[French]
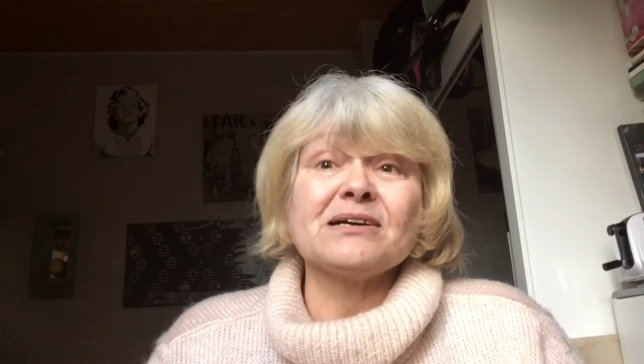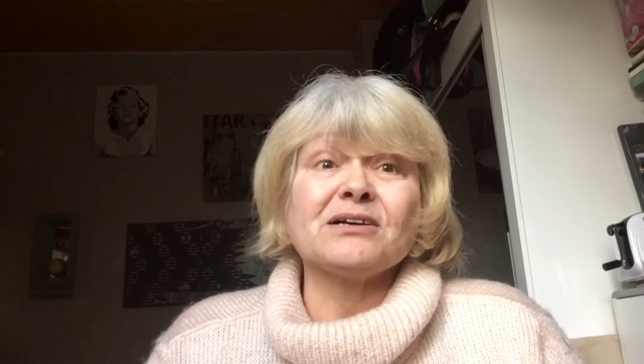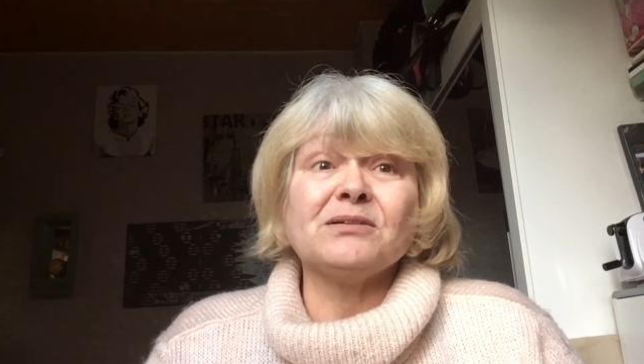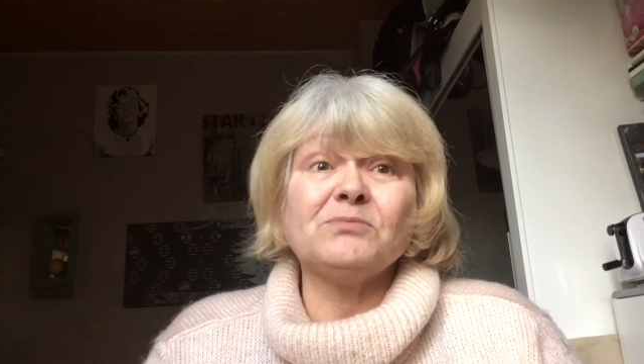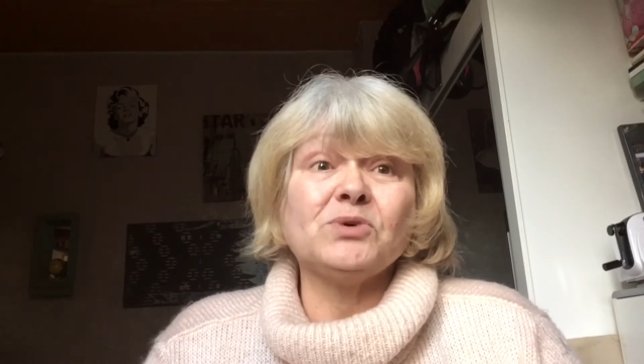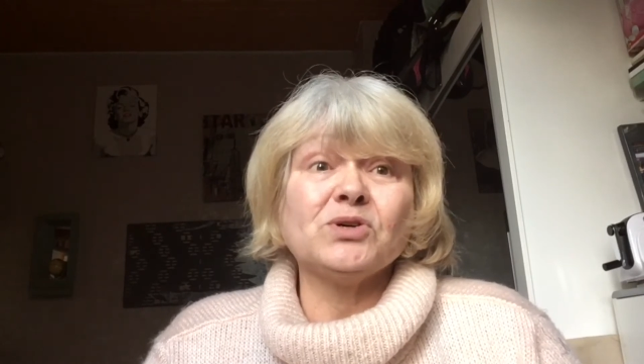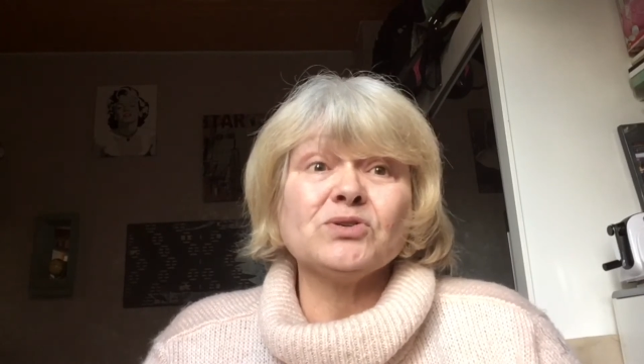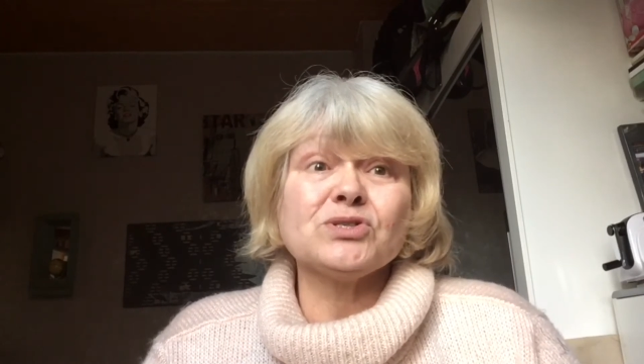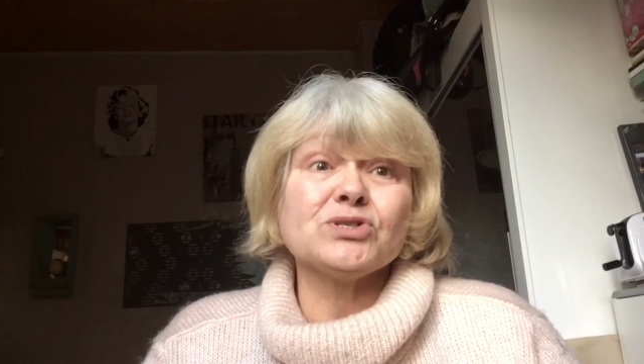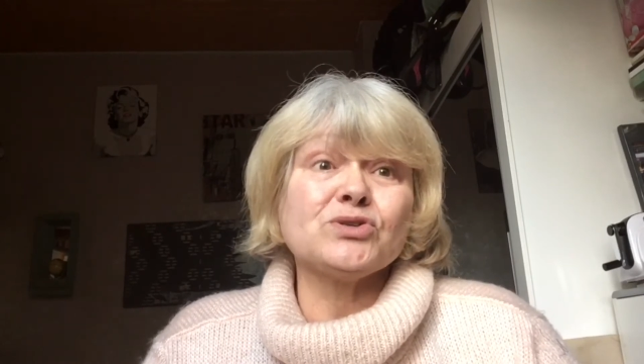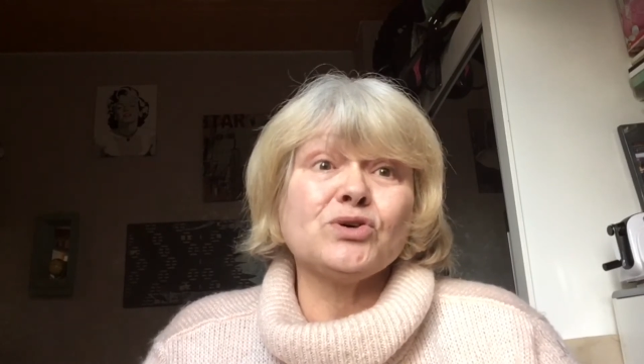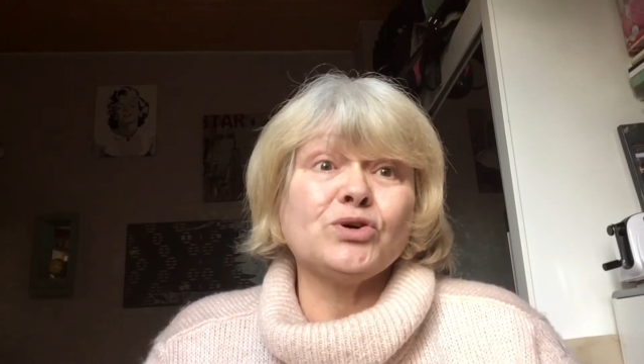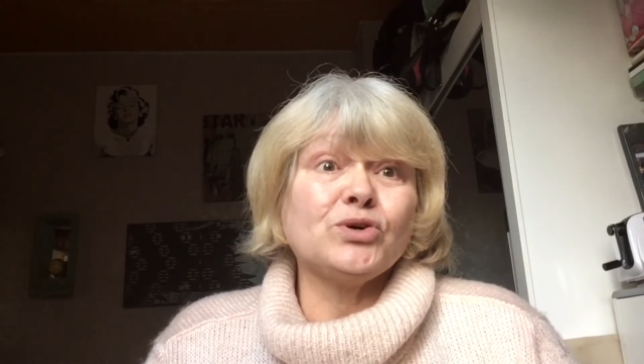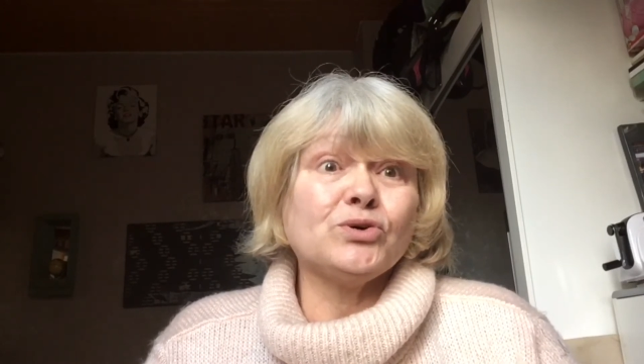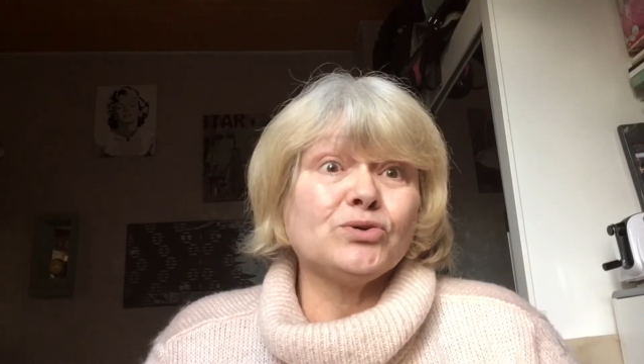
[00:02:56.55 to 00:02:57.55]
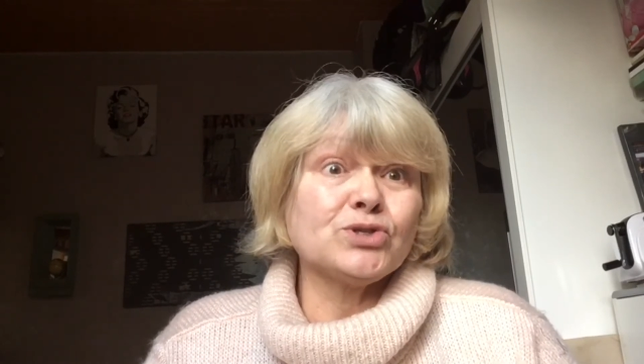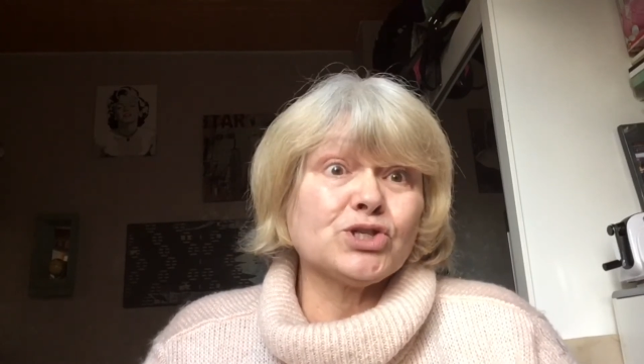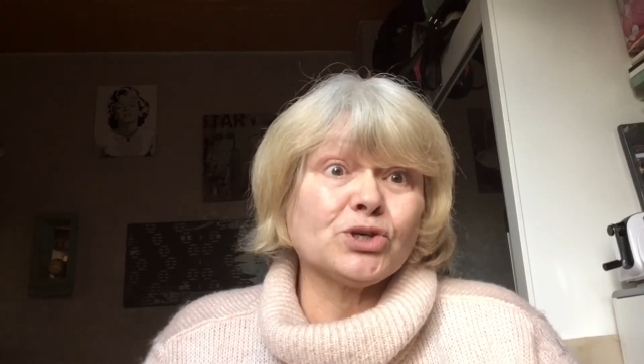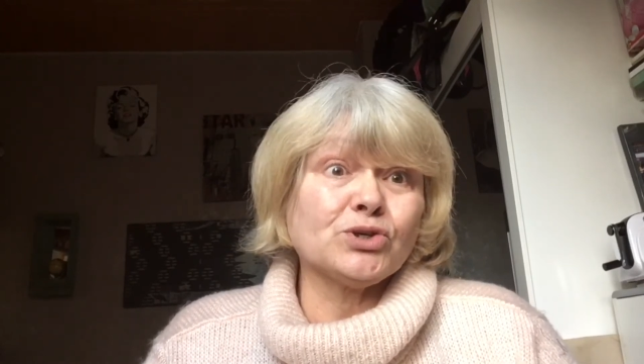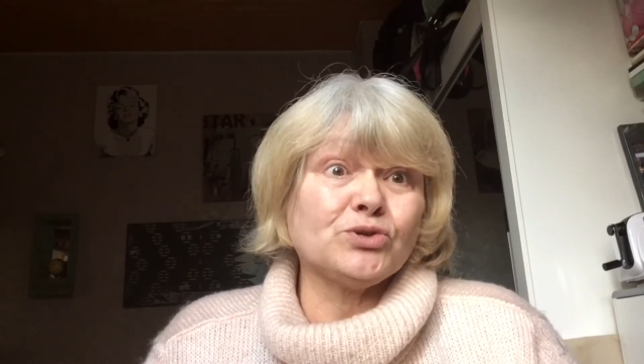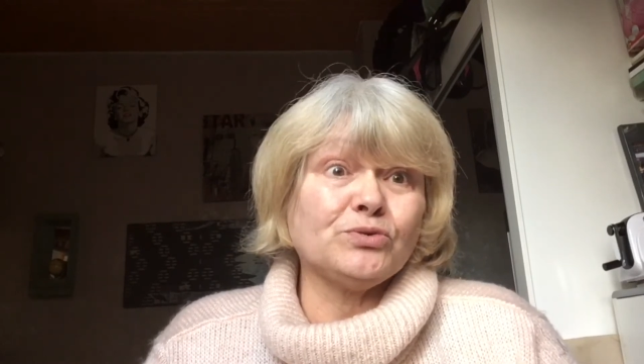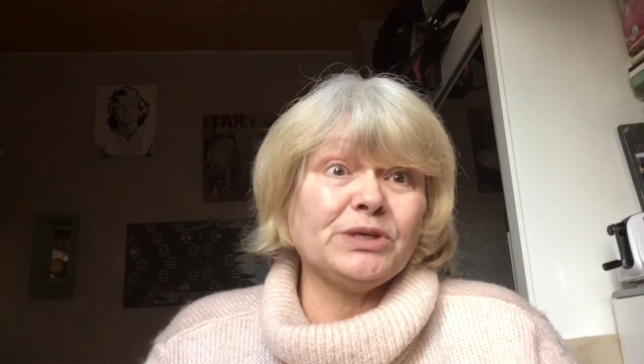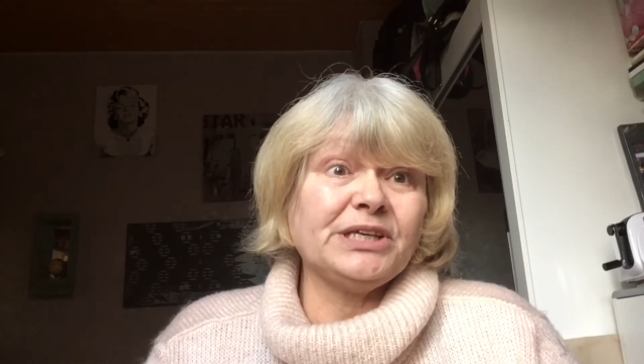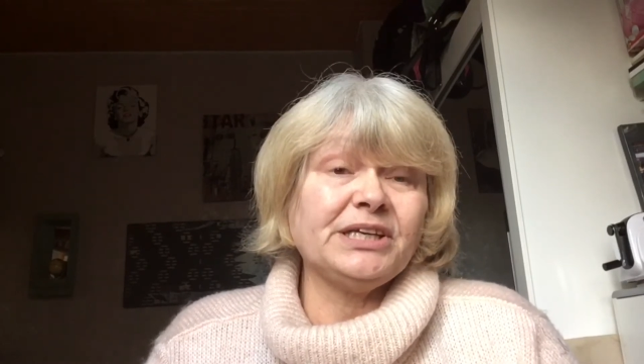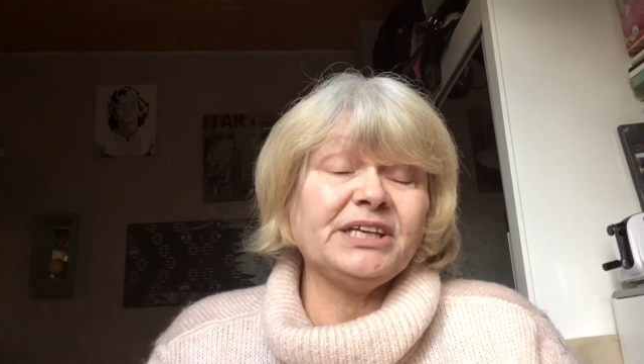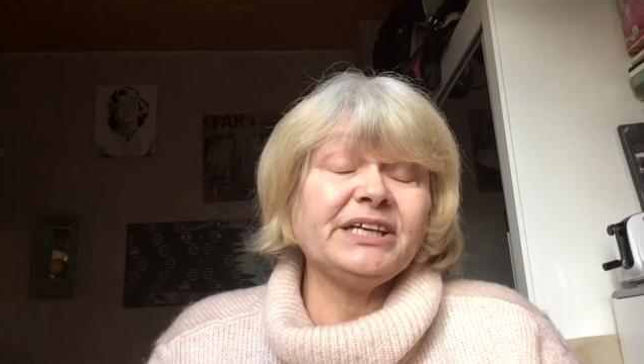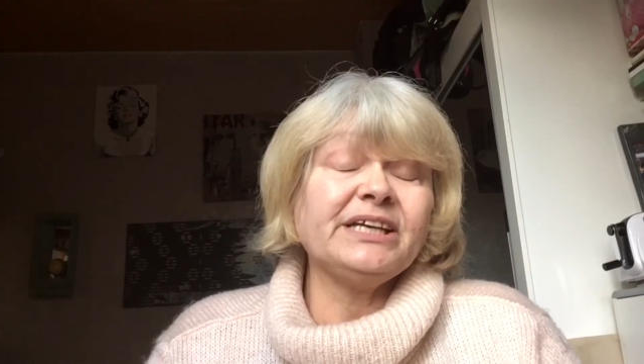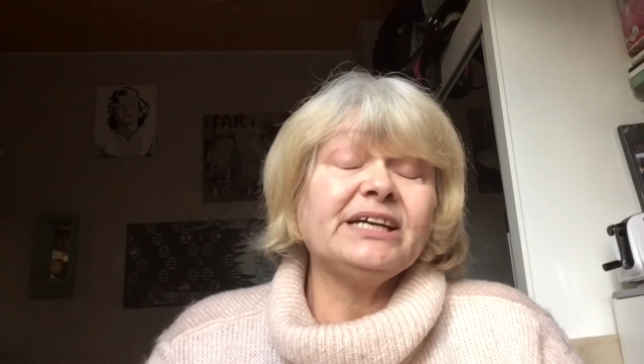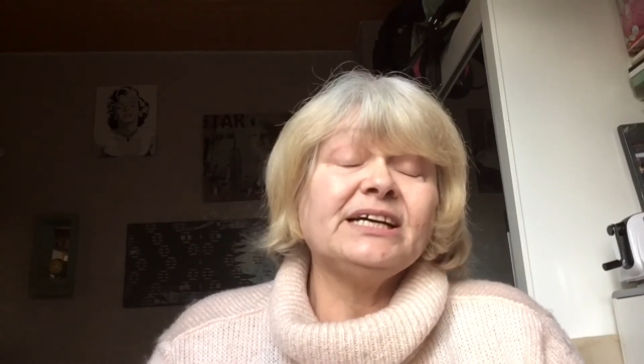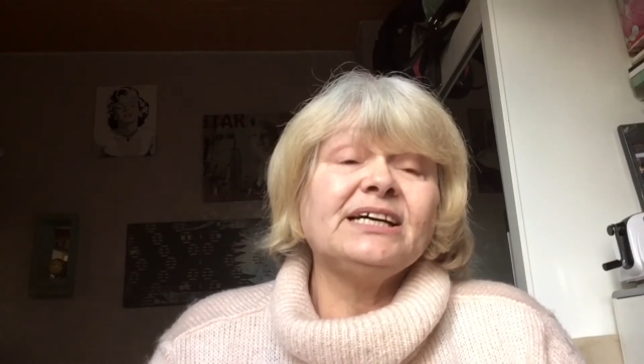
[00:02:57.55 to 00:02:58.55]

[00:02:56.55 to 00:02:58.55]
commence euh, aujourd'hui.